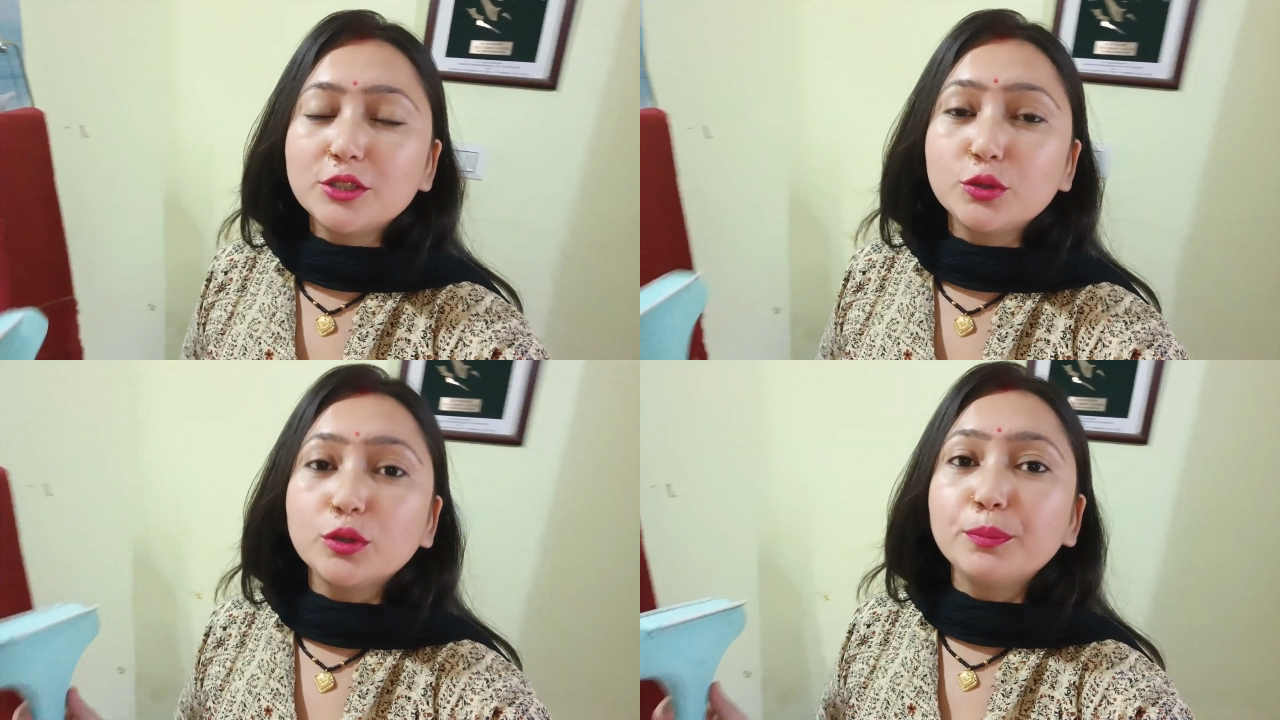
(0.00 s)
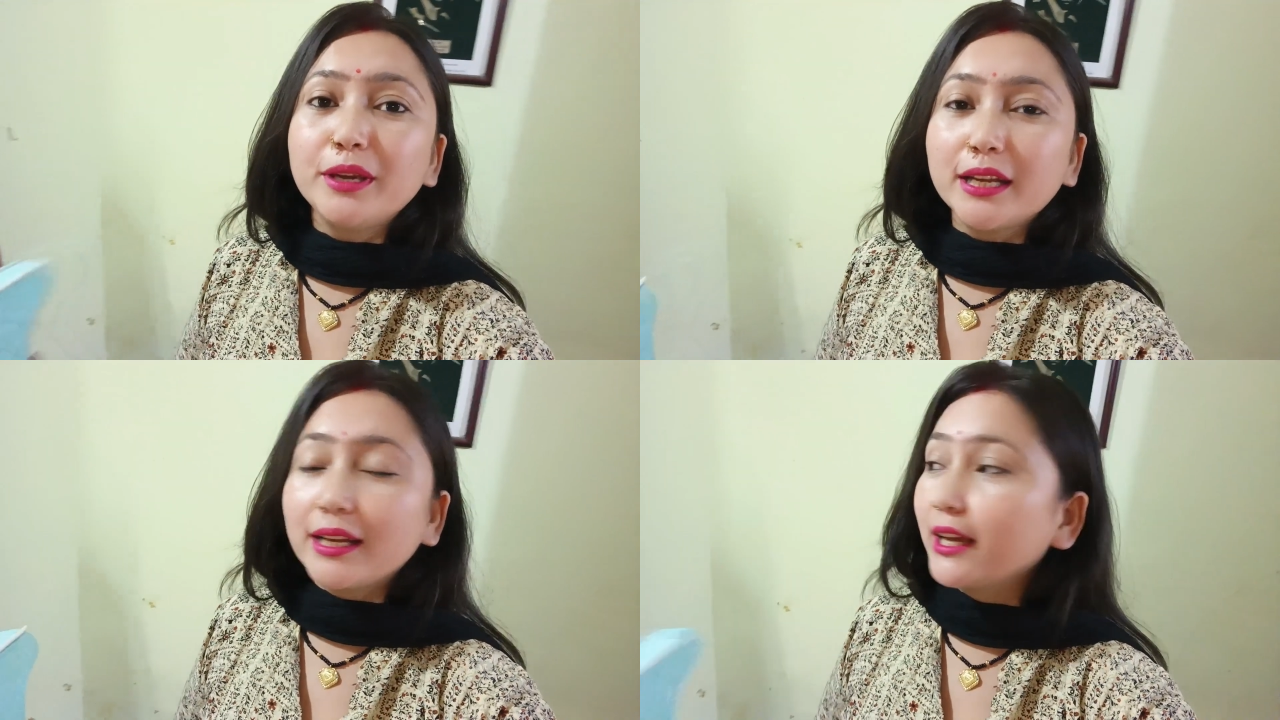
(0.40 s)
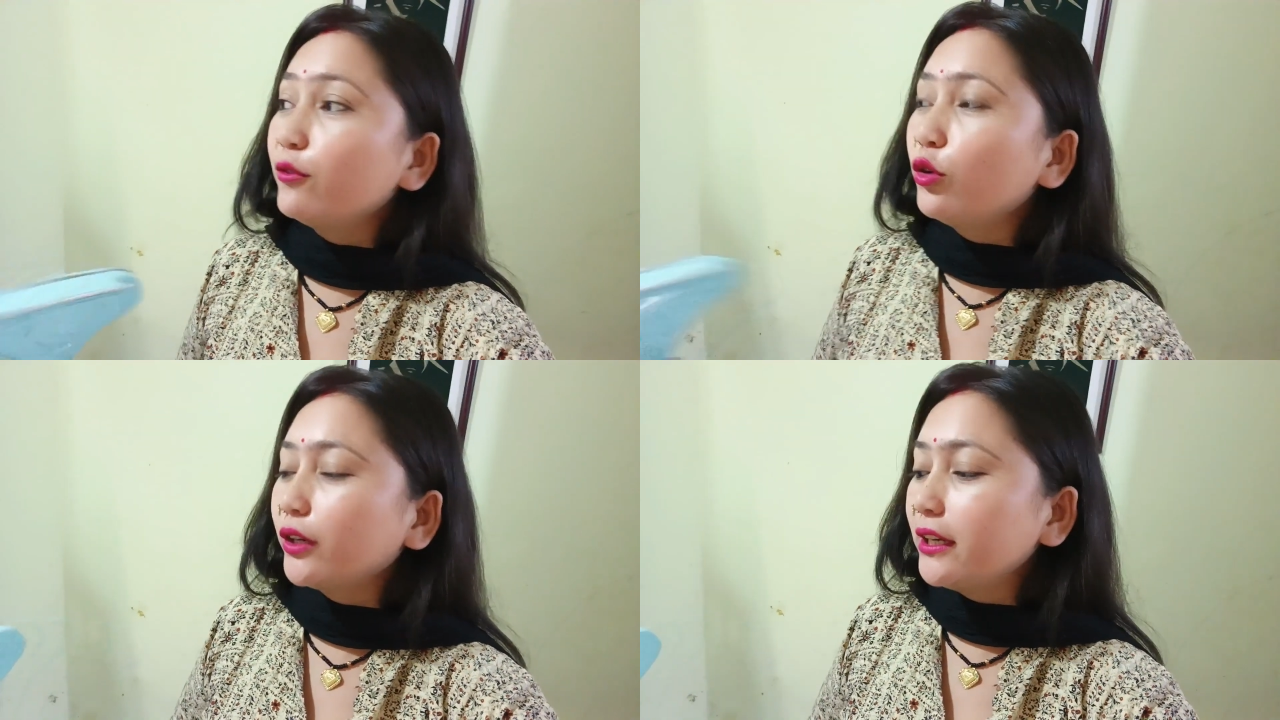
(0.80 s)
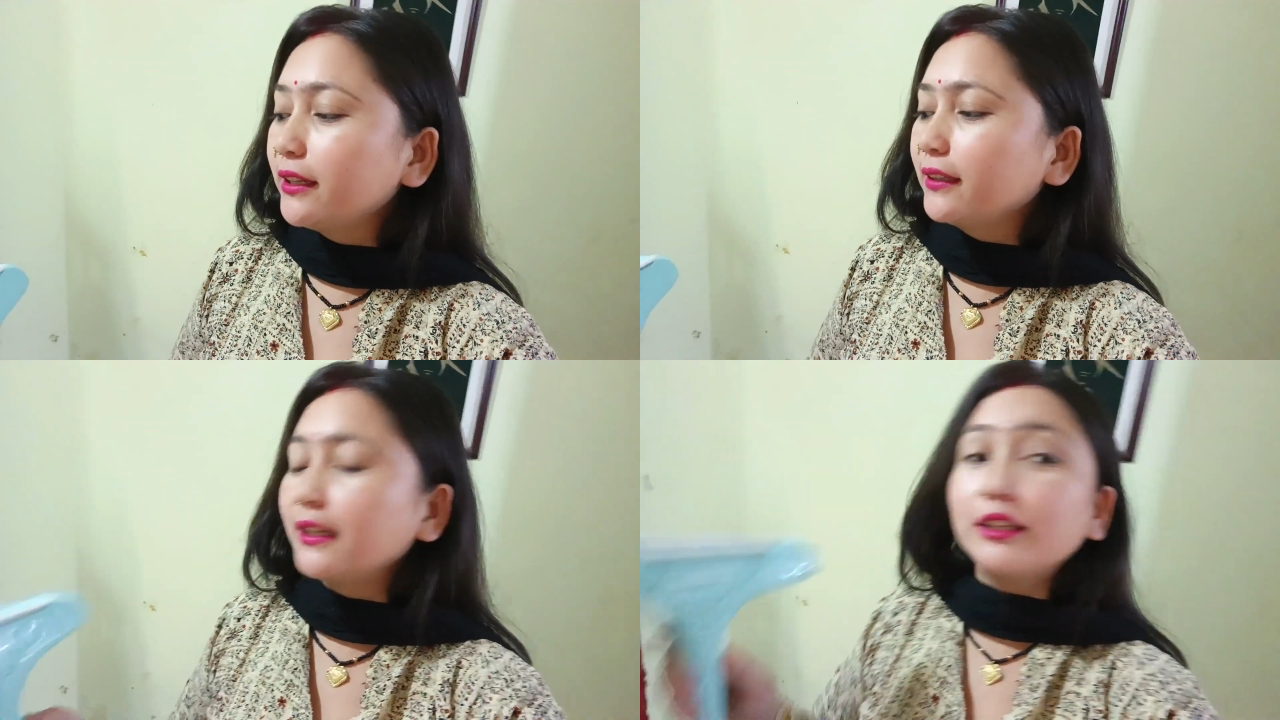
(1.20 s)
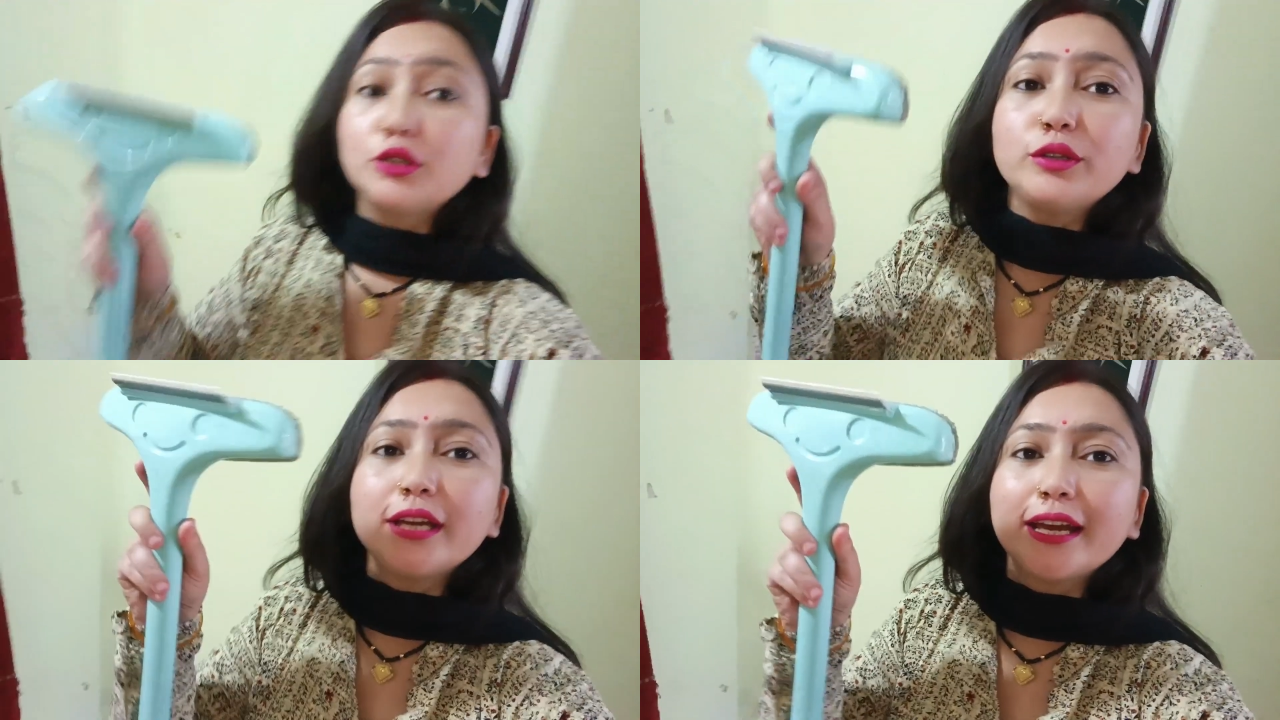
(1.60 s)
जो मिरर है वो क्लीन करके
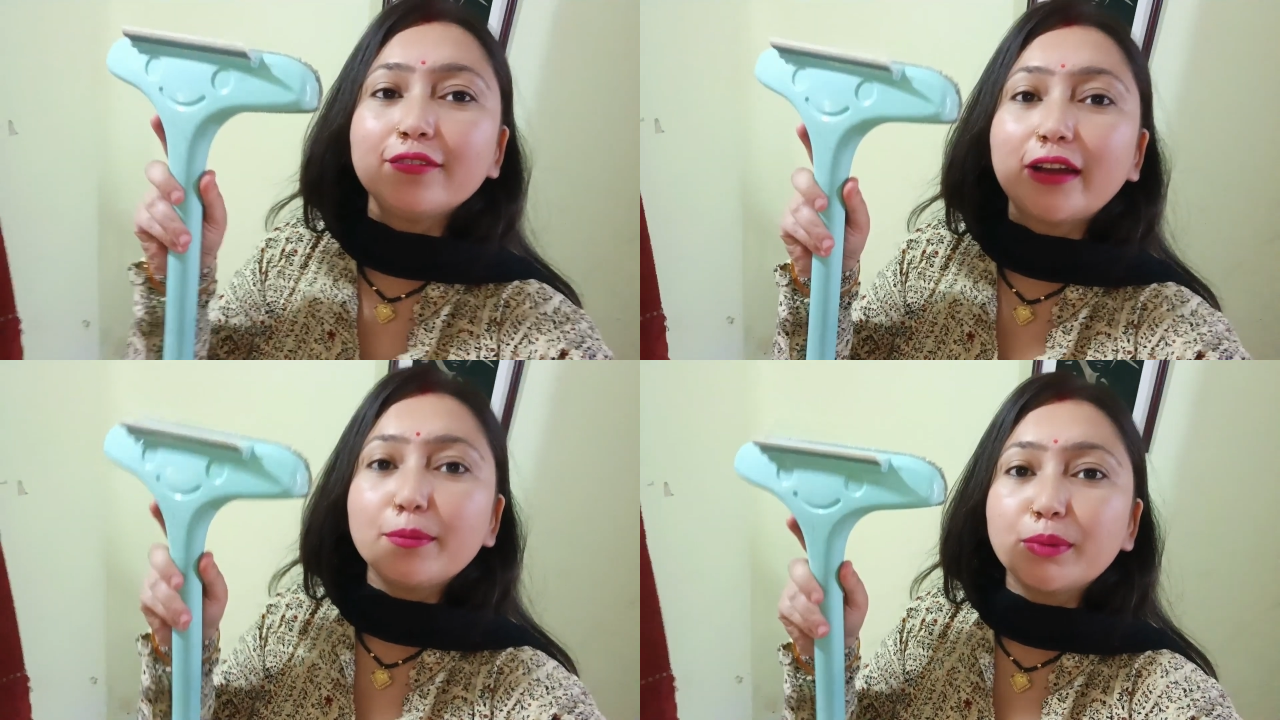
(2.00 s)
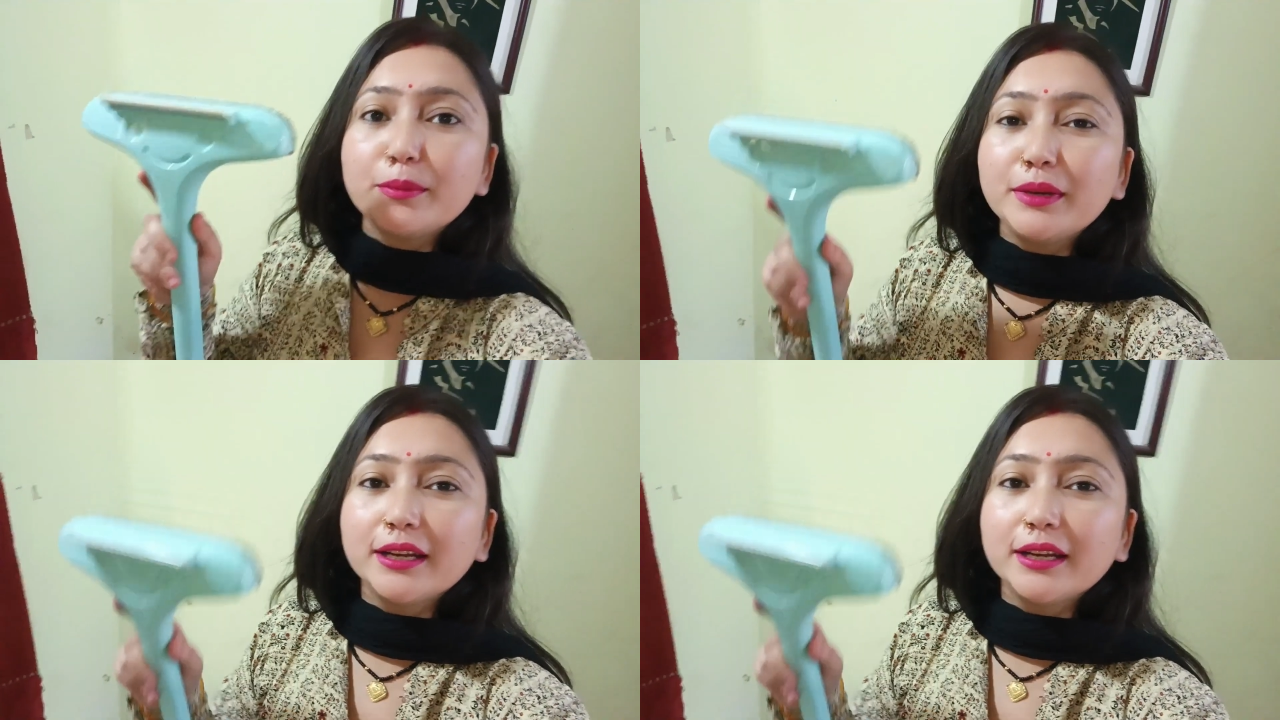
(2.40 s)
जाती हूँ ये है वाइपर